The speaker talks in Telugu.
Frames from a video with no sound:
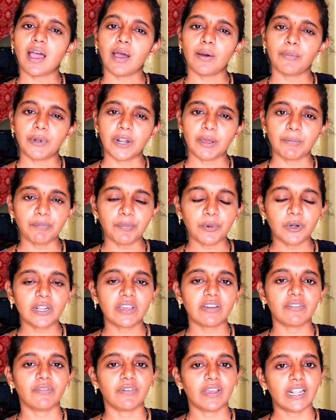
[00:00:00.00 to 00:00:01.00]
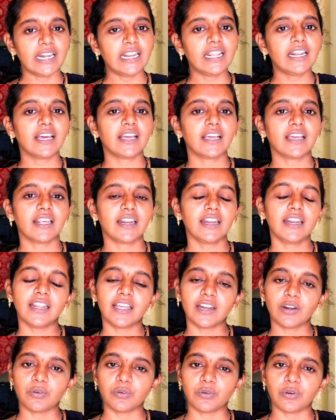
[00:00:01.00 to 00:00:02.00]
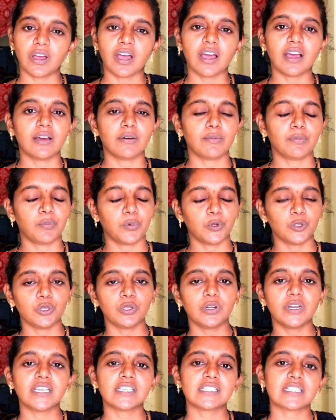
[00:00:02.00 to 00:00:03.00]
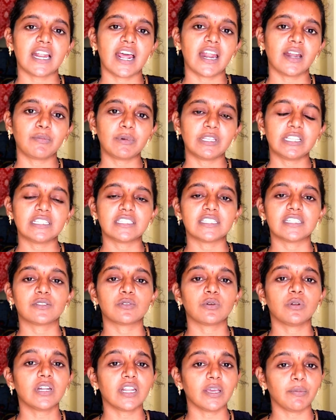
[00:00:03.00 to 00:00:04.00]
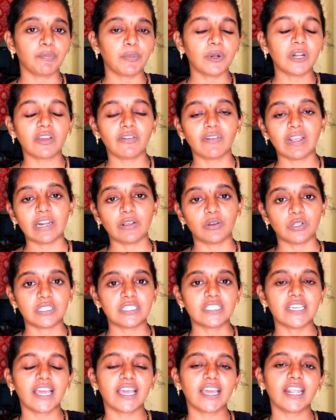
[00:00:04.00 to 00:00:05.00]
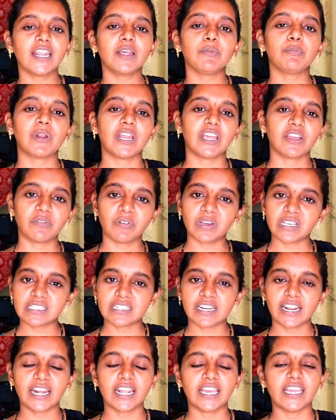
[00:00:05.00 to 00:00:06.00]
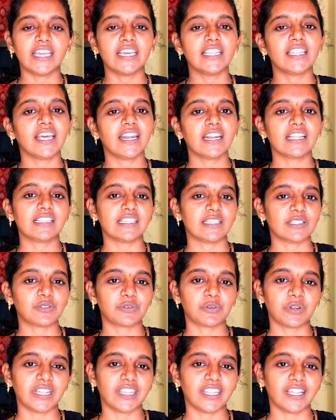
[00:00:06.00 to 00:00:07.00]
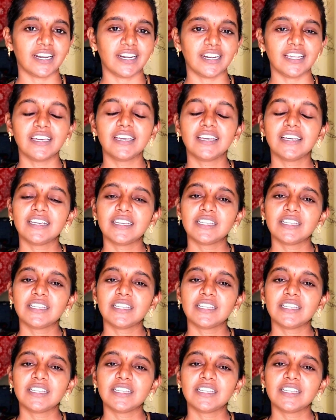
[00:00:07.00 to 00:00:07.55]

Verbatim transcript: ఆ టెంపుల్కి వెళ్ళినాకనే నేను ఆ పొద్దున్నే స్నానం అది చేసుకుని టెంపుల్కి వెళ్ళి వచ్చాకనే బ్రేక్ఫాస్ట్ అయినా ఏదైనా తీసుకునేదాన్ని